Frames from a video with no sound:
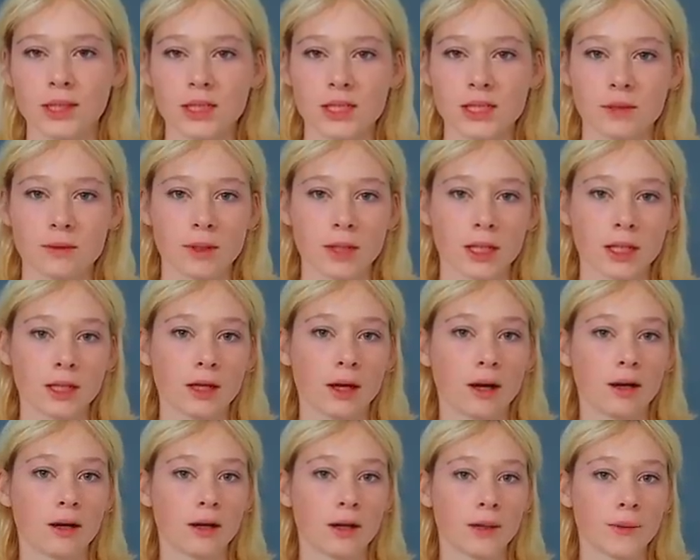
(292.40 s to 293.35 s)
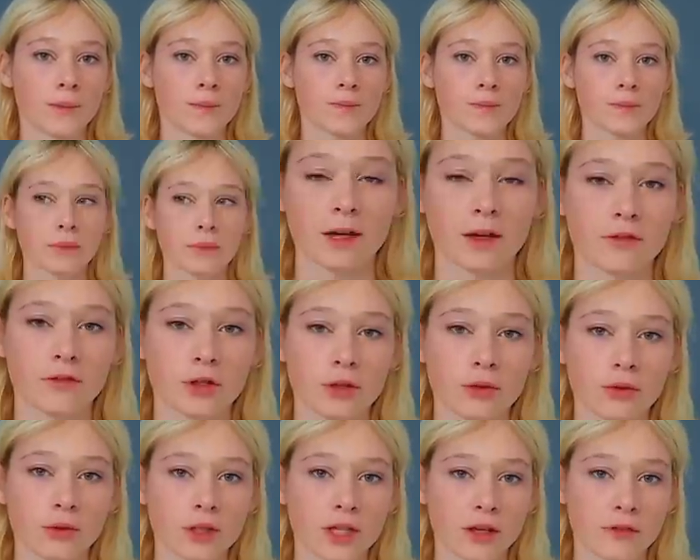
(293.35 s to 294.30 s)
Et j'ai pris un café
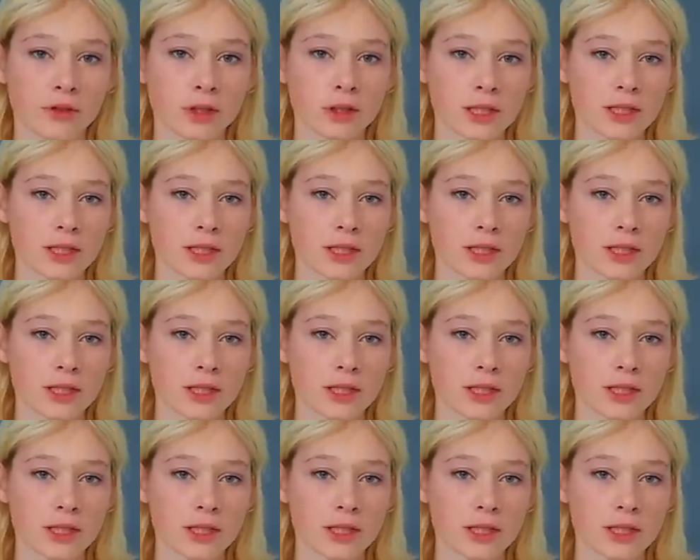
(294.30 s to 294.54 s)
au café